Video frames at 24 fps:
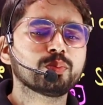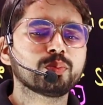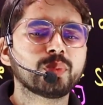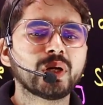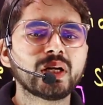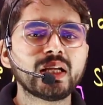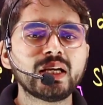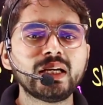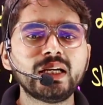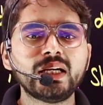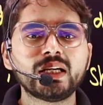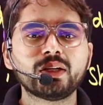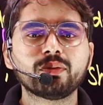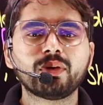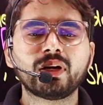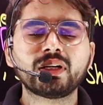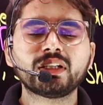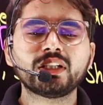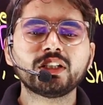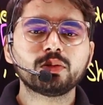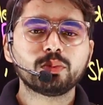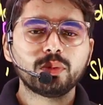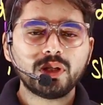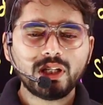बड़ा
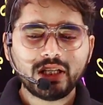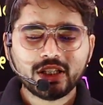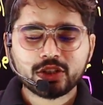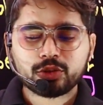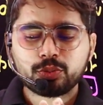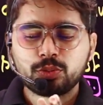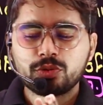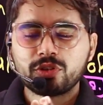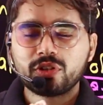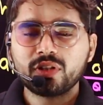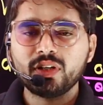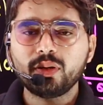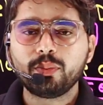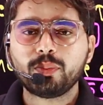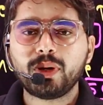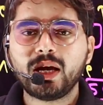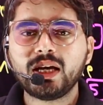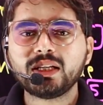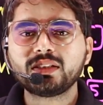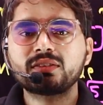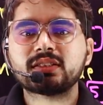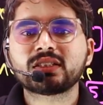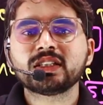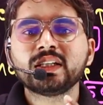एडवांटेज मिले स्पेशली
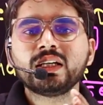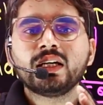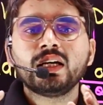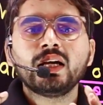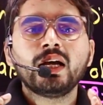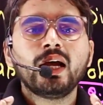मैथ्स